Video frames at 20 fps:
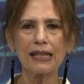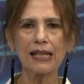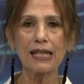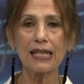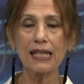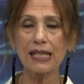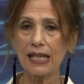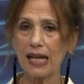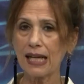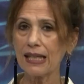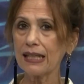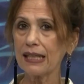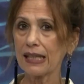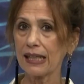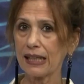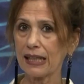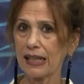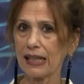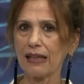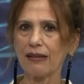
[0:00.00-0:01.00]
di
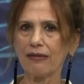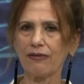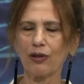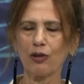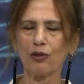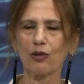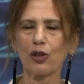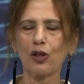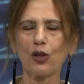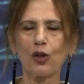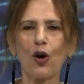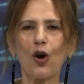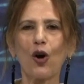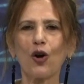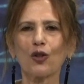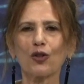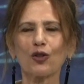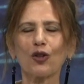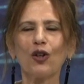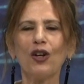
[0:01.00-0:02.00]
Alessandria che ve lo
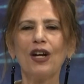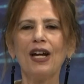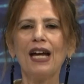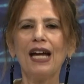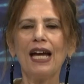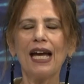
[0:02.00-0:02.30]
ricordo